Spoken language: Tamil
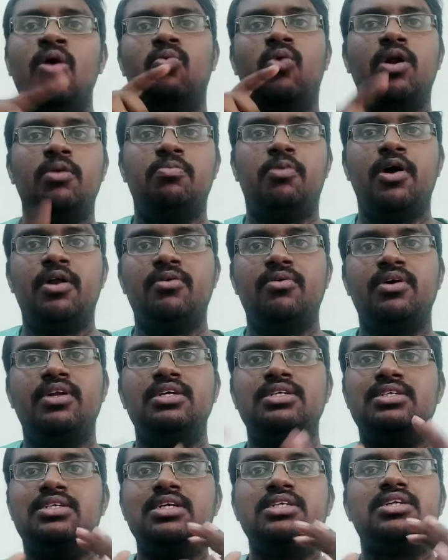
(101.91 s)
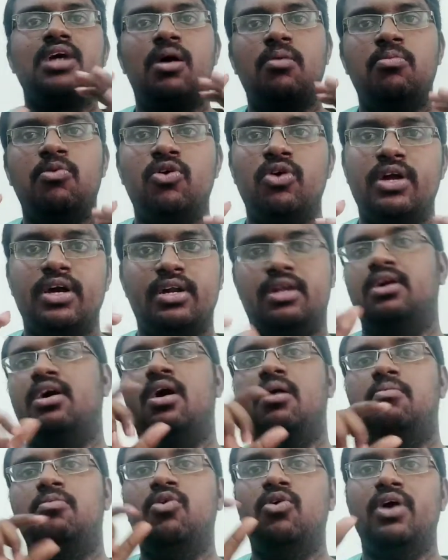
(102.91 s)
ஒன் பாயிண்ட் ஒன் இன்ச்சஸ் அமோடட்
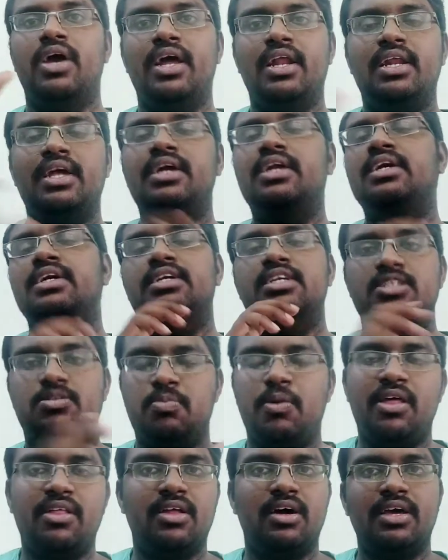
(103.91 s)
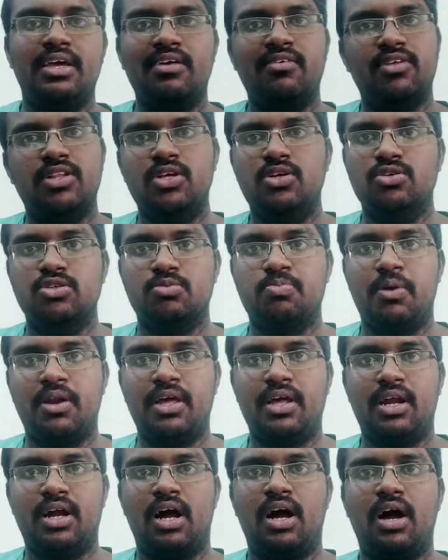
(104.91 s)
அமோ எல்இடி டிஸ்பிளே தான் இங்கே வந்து யூஸ்
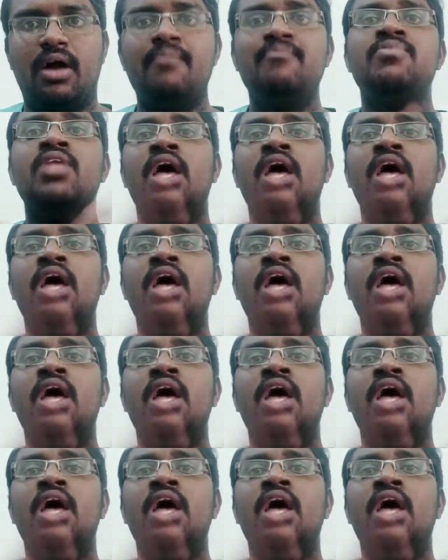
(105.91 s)
பண்ணியிருக்காங்க